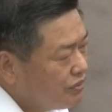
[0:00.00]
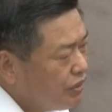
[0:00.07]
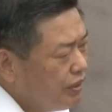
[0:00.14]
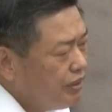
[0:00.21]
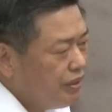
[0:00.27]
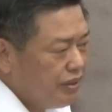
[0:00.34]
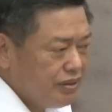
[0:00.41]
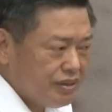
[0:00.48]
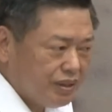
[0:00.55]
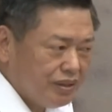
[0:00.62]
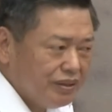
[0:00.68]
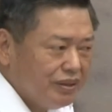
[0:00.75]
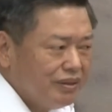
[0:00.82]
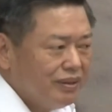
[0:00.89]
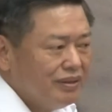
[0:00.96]
所以这
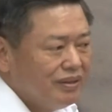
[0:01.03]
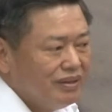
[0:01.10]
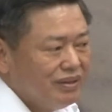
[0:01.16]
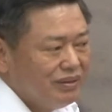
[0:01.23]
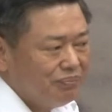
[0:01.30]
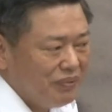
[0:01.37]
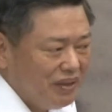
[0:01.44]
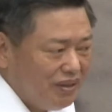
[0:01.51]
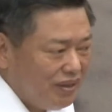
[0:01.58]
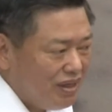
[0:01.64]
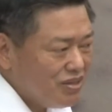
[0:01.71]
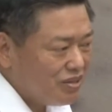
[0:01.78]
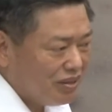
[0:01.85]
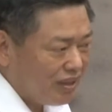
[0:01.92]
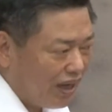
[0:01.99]
个比例
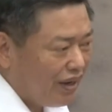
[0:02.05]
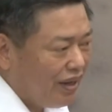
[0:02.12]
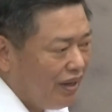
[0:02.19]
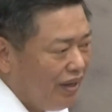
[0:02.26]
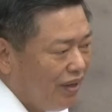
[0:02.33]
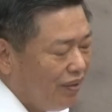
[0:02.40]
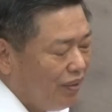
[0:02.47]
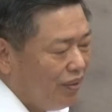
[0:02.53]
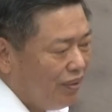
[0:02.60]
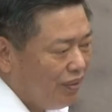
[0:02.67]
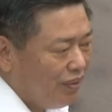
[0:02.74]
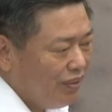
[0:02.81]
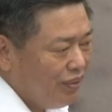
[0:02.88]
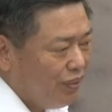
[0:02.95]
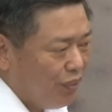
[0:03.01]
原则的拿呢，哈，
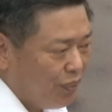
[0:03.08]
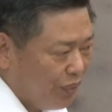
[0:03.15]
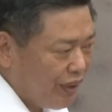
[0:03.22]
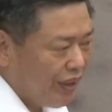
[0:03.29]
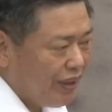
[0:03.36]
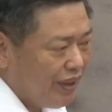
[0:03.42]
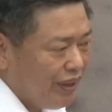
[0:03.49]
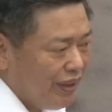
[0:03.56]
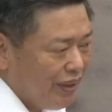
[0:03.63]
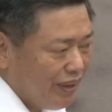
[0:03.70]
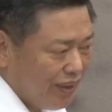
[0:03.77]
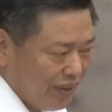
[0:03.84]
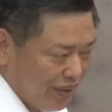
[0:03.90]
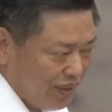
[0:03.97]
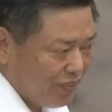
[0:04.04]
以后会。
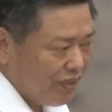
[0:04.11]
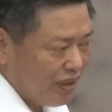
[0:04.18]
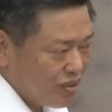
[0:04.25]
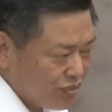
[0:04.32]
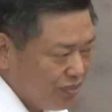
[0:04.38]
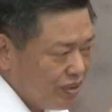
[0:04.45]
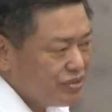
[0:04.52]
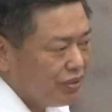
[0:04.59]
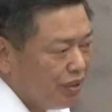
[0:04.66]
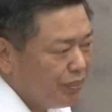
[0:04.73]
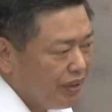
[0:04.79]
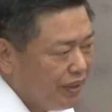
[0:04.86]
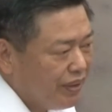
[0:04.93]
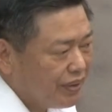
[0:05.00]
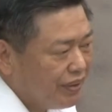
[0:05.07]
会来注意这方
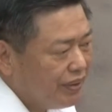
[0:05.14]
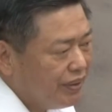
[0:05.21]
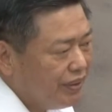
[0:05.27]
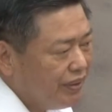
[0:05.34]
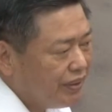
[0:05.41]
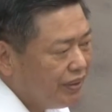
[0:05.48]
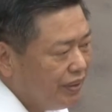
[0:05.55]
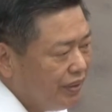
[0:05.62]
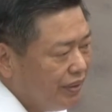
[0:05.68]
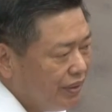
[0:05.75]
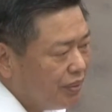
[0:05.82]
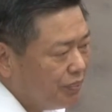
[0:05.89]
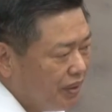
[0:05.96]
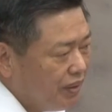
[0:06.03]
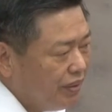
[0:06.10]
面的一个一个一
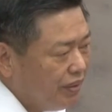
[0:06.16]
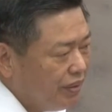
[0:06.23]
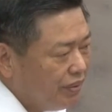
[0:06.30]
个比例。